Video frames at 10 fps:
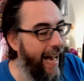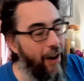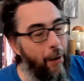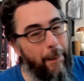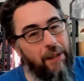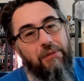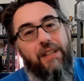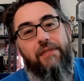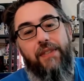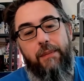Alors pas tout
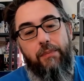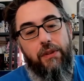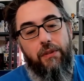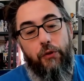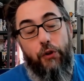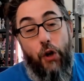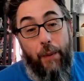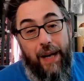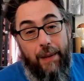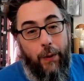à fait, puisque
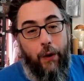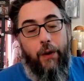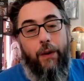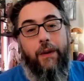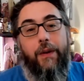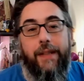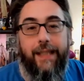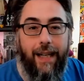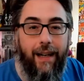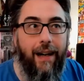normalement euh, il
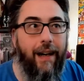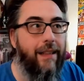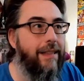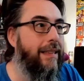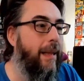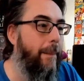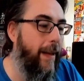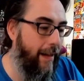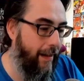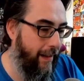y a ce qu'ils
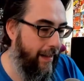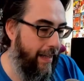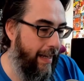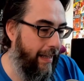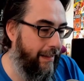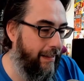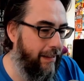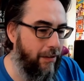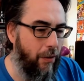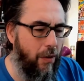appellent un,
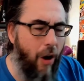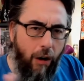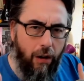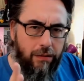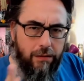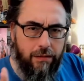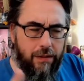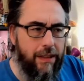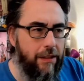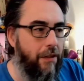site core
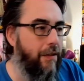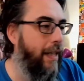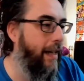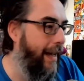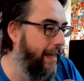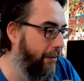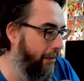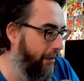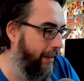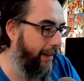euh, qui devrait
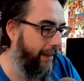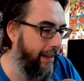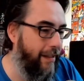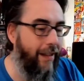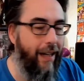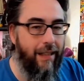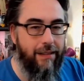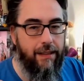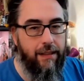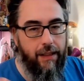être créé, c'est-à-dire un
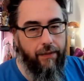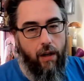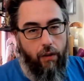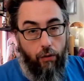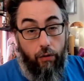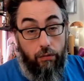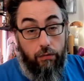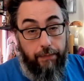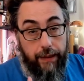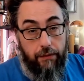site qui va
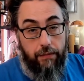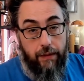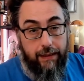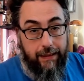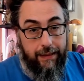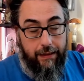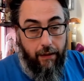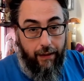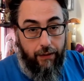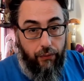regrouper tous les
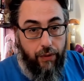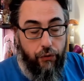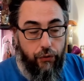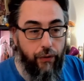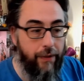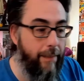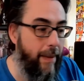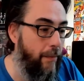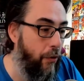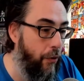éditeurs et tous les jeux en un
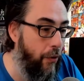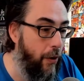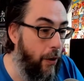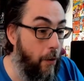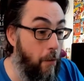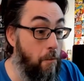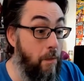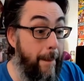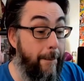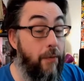même lieu.
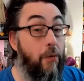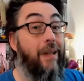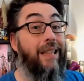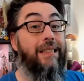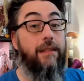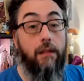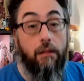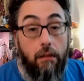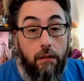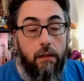Mais pour
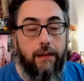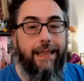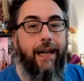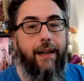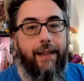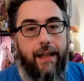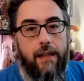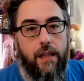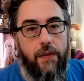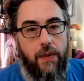l'instant, il n'y a rien
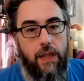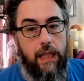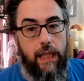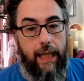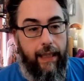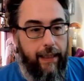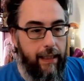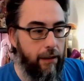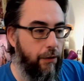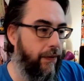de défini et
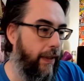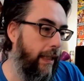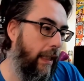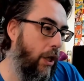rien de fait.